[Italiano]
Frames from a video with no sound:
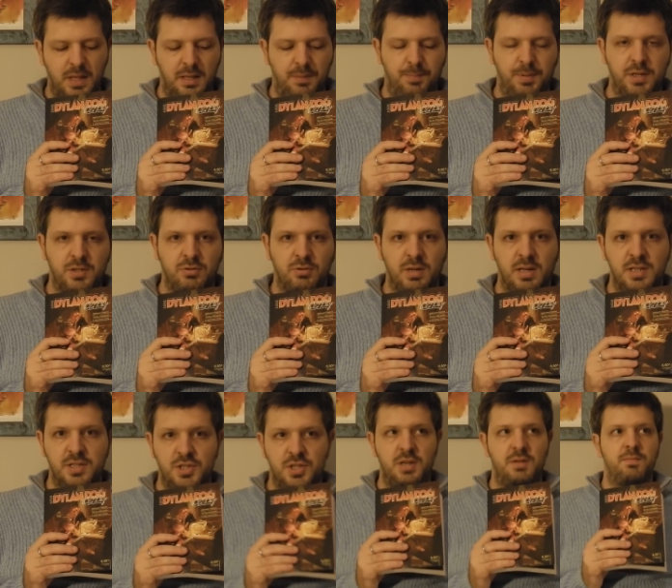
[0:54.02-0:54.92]
e di
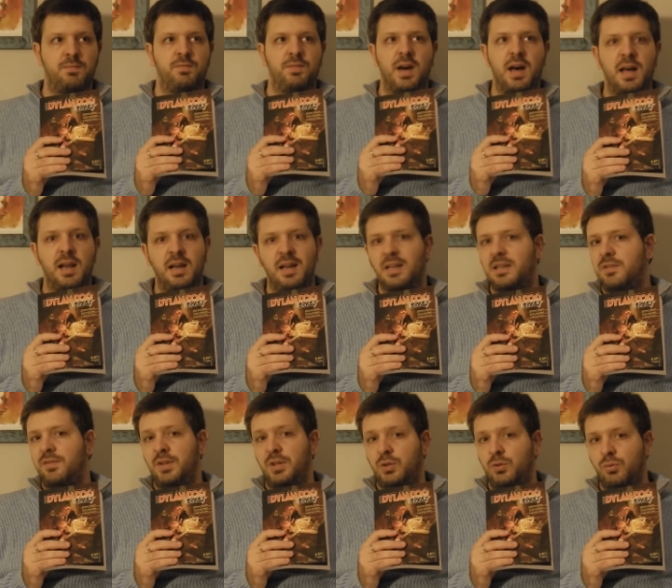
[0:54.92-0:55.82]
personaggi vari
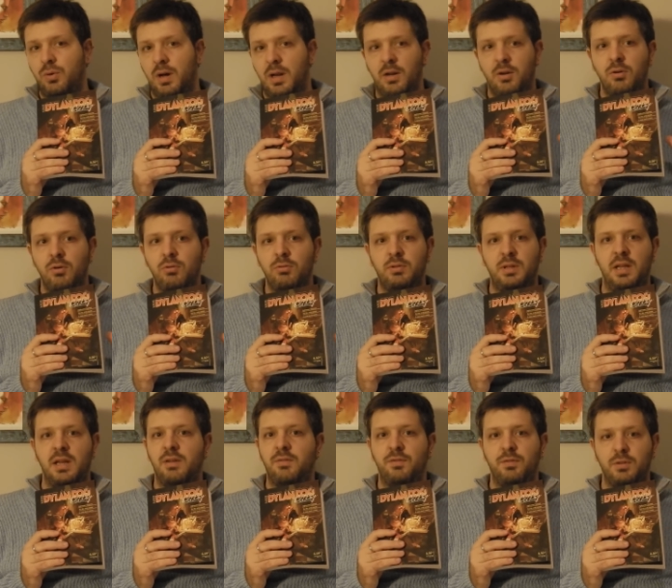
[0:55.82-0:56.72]
ed eventuali, con un
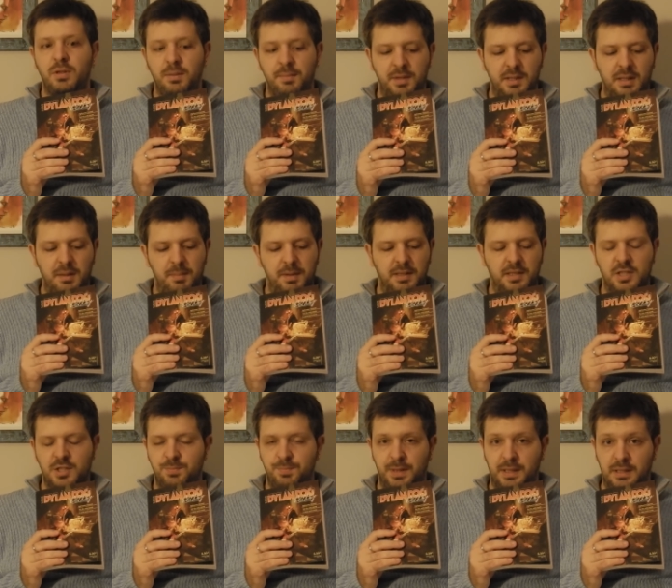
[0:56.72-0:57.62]
Dylan
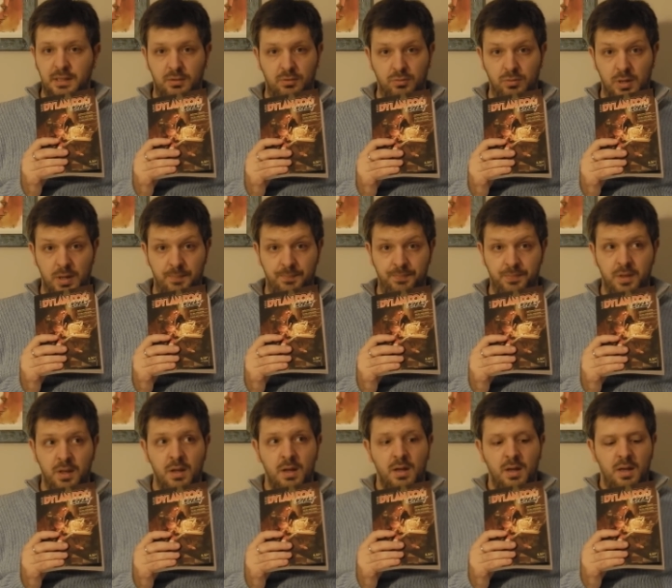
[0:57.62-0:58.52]
fondamentalmente spettatore.
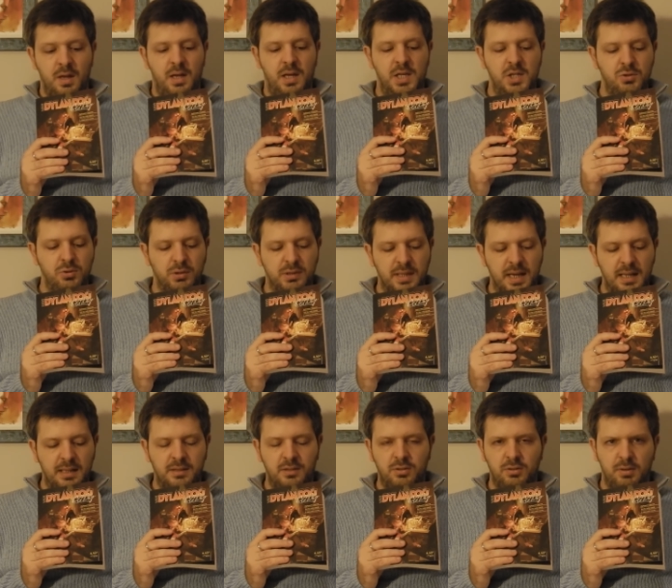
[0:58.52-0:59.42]
Il suo
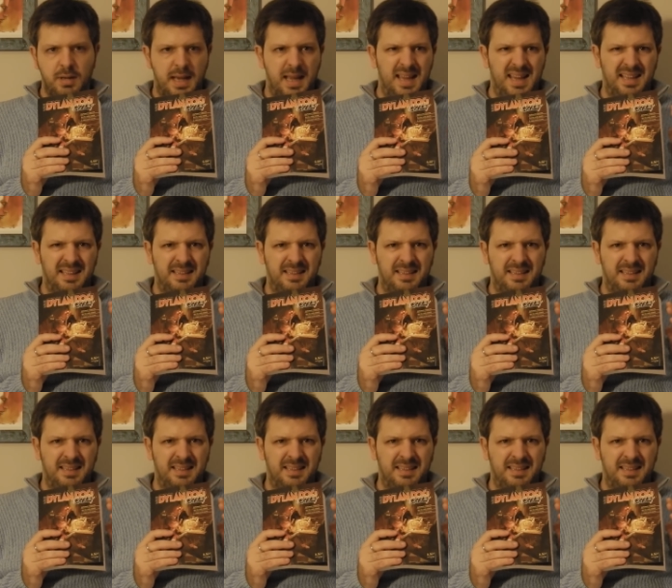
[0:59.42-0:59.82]
tratto è